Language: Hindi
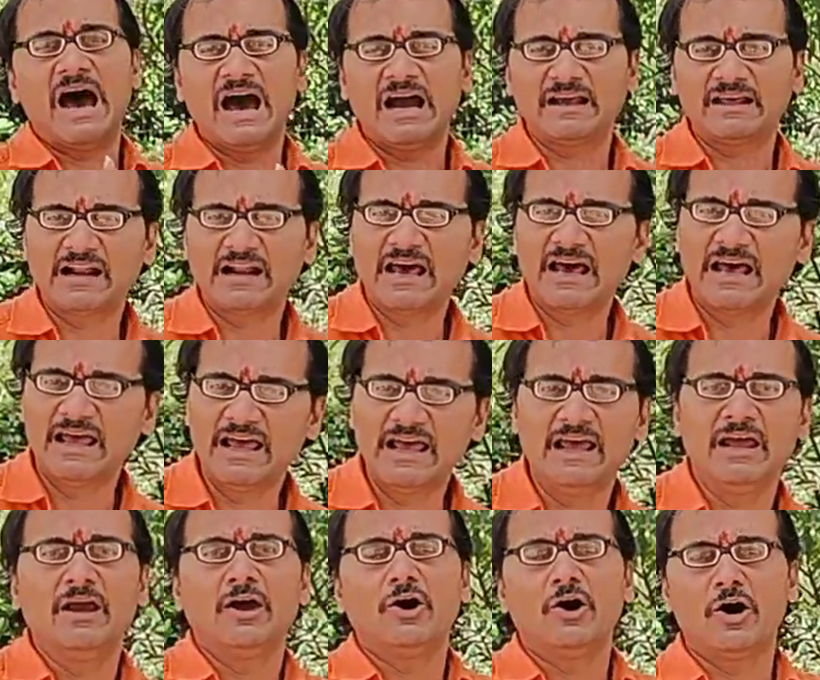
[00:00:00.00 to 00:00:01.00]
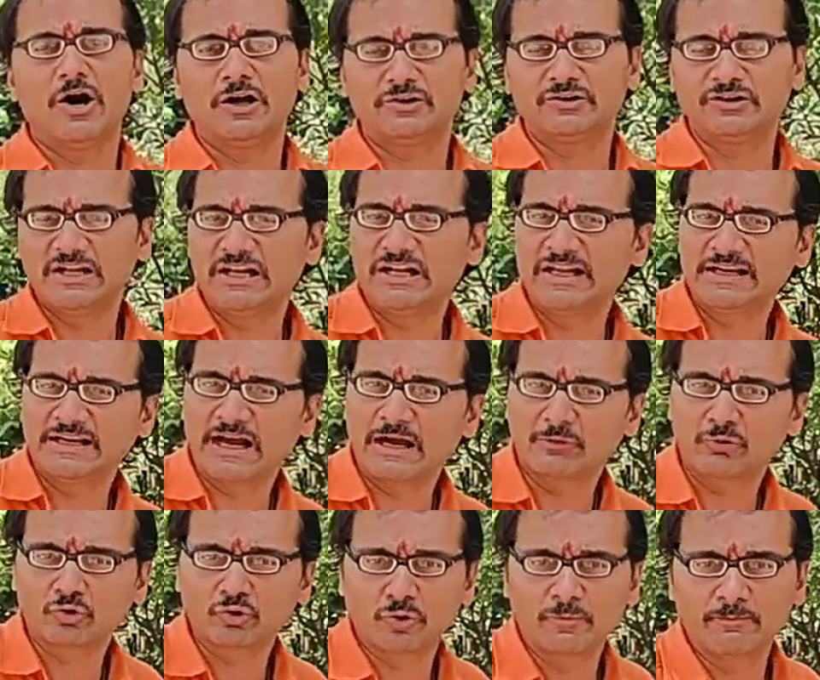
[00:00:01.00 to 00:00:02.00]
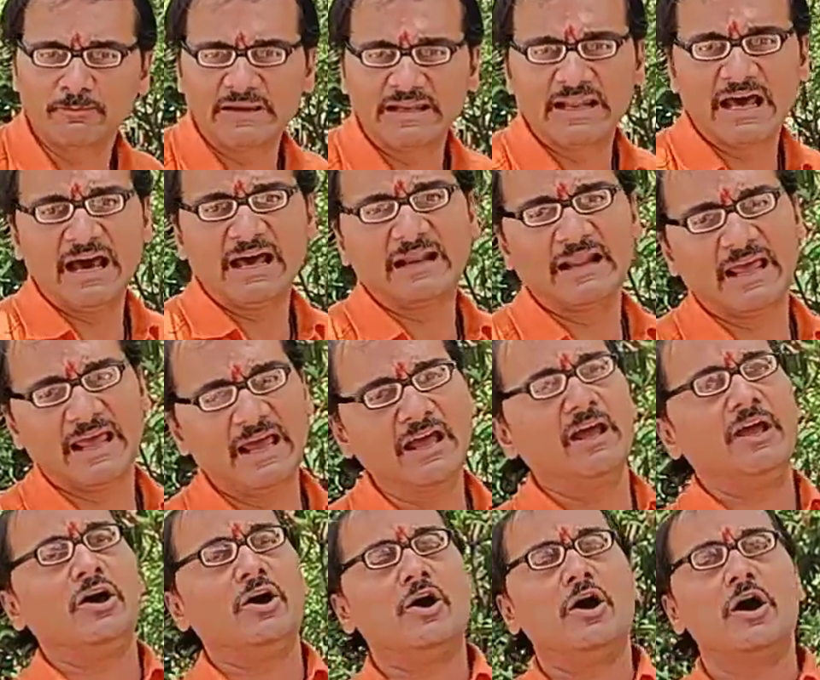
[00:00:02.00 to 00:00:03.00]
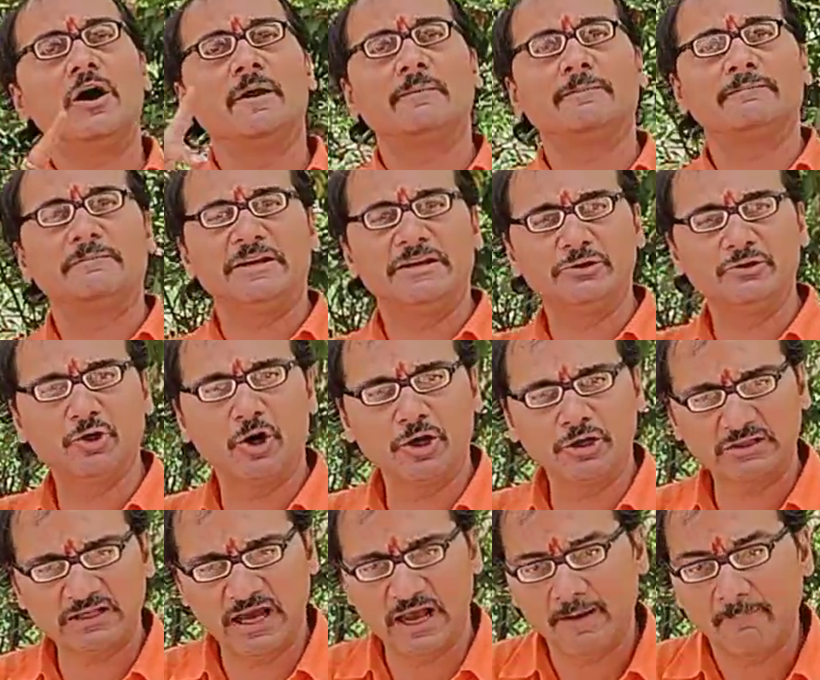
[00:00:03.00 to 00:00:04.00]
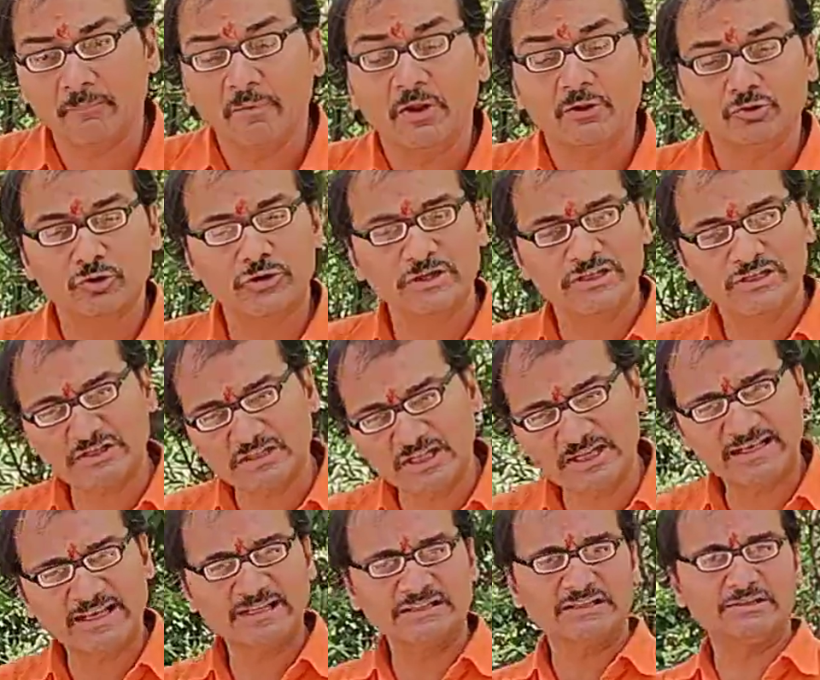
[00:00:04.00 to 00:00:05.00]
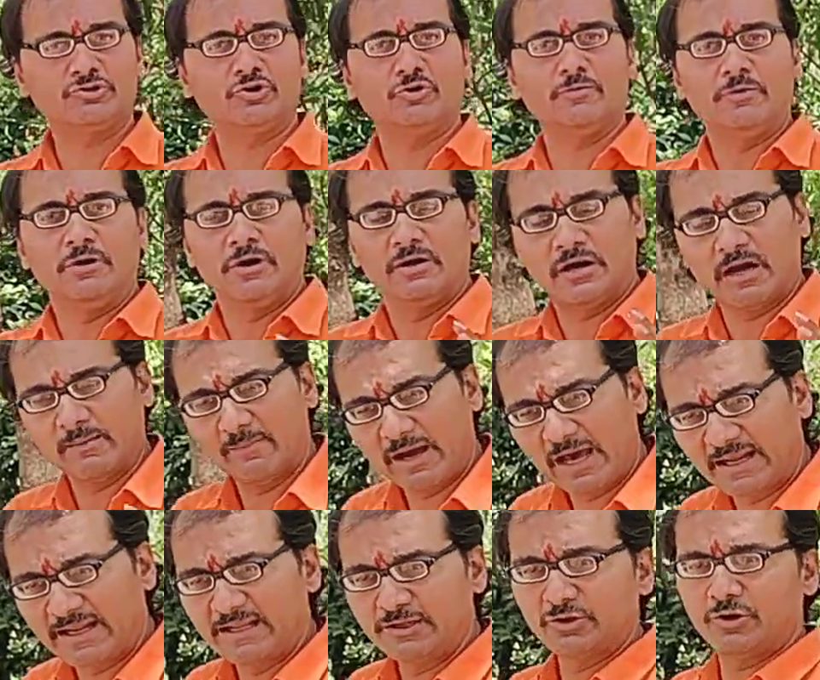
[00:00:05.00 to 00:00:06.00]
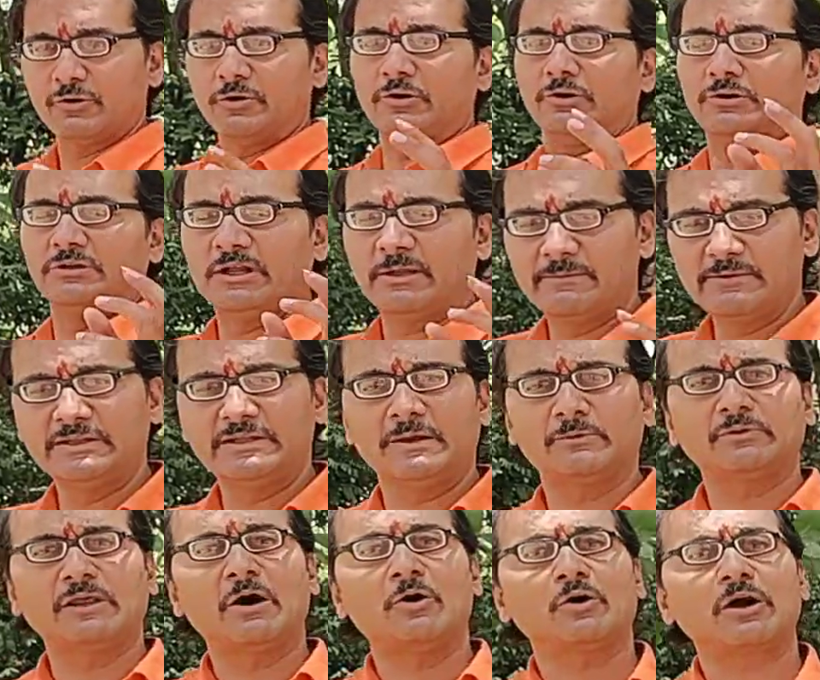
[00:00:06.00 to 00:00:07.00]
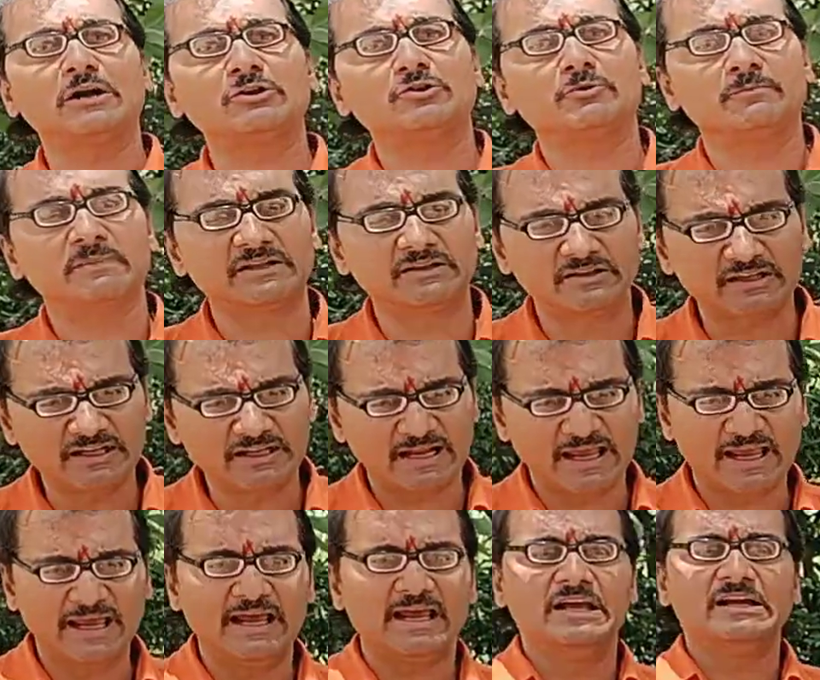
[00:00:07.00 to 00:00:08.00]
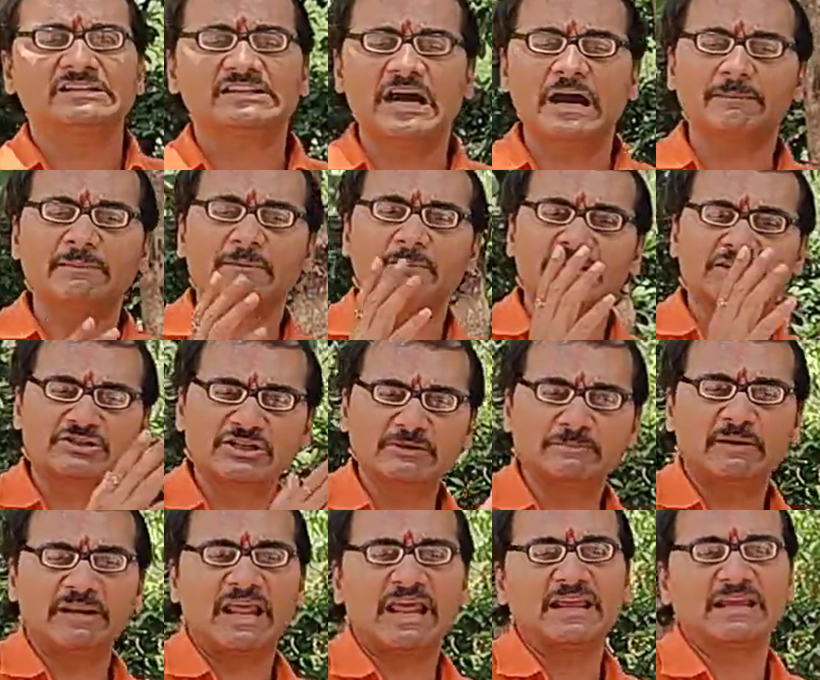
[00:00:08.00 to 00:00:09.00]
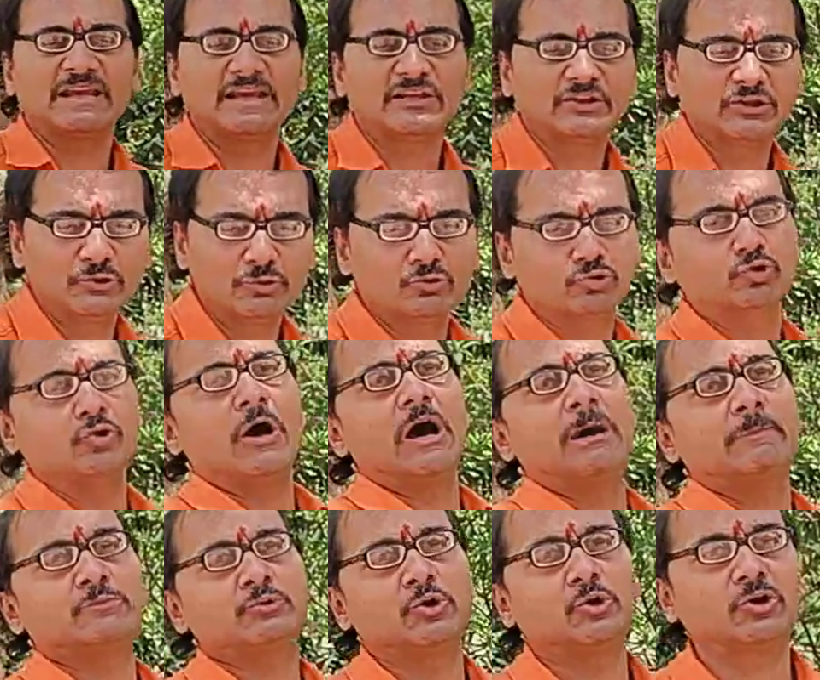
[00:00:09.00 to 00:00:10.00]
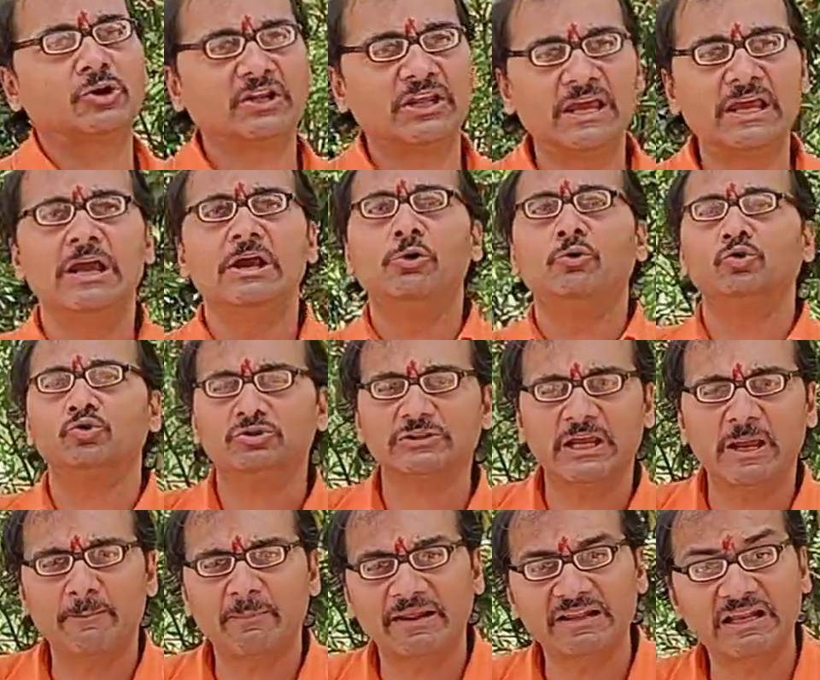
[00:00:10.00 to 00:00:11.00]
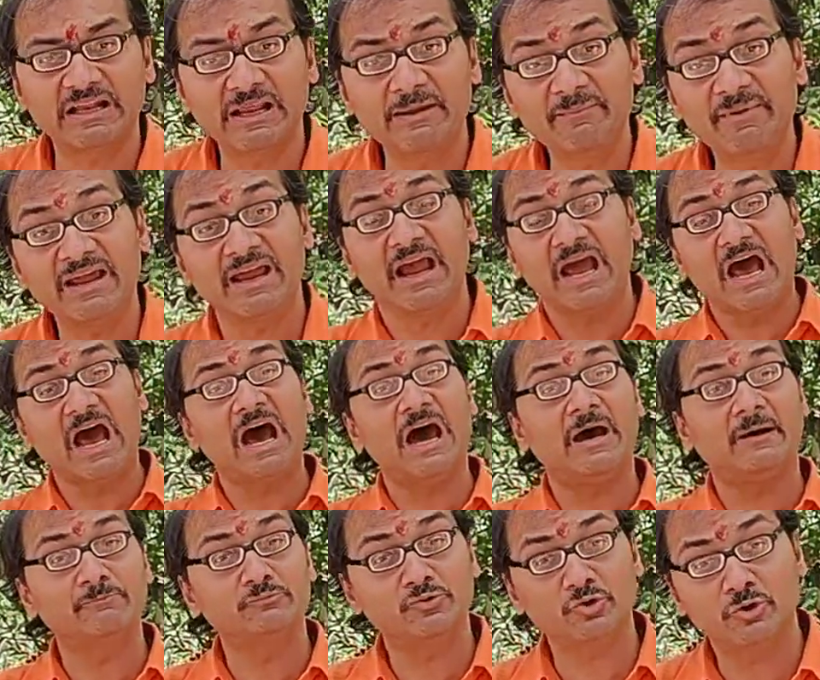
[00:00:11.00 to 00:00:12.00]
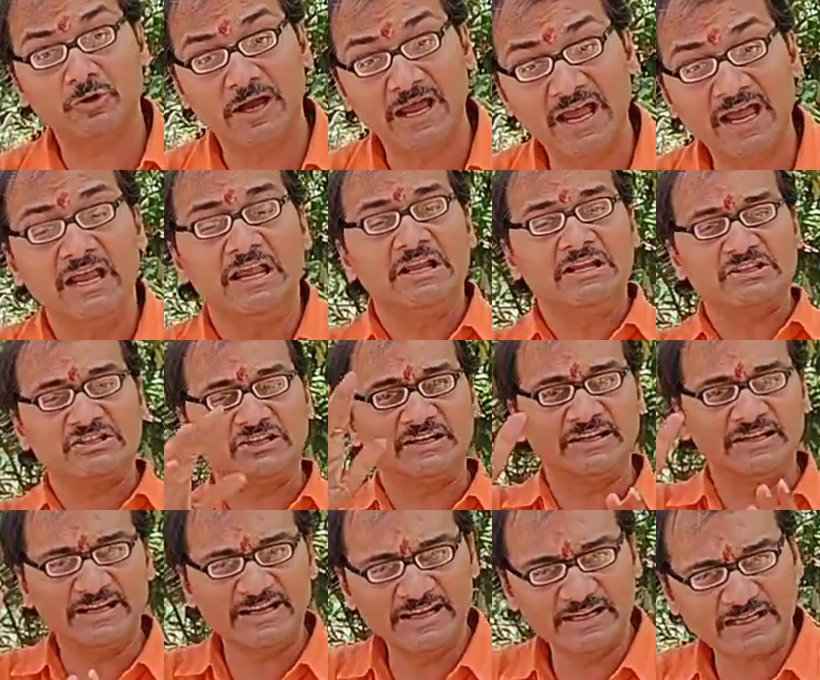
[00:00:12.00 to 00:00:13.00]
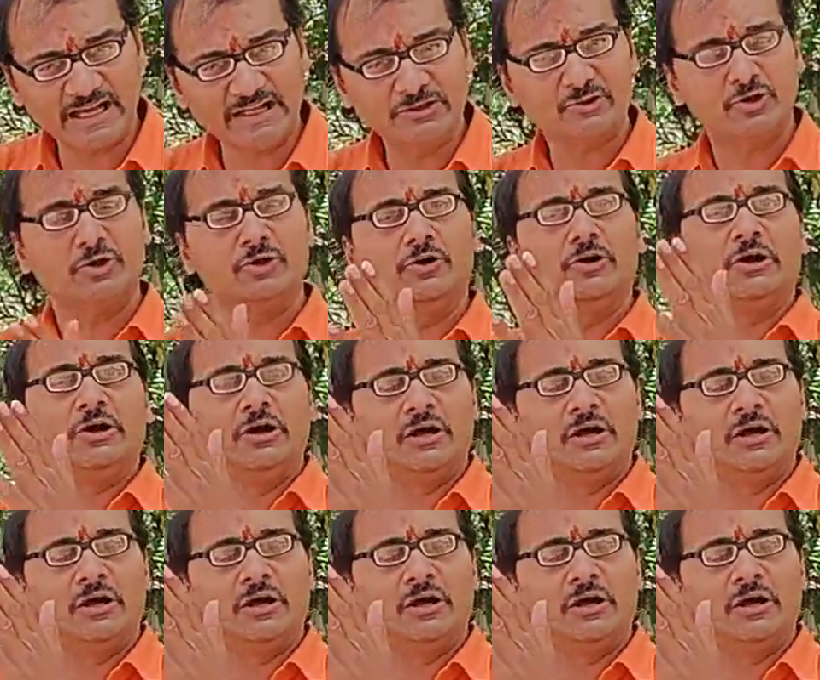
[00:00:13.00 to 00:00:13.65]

आगरा है और दिल्ली का कुतुब मीनार है और इंदौर का तो इस तरीके से जो हमारे जो देवी देवताओं का जो मंदिर है यहाँ पर मस्जिद बनाई गई थी उसको आप छोड़ दें उसके बदले में आप जो है शिरडी का जो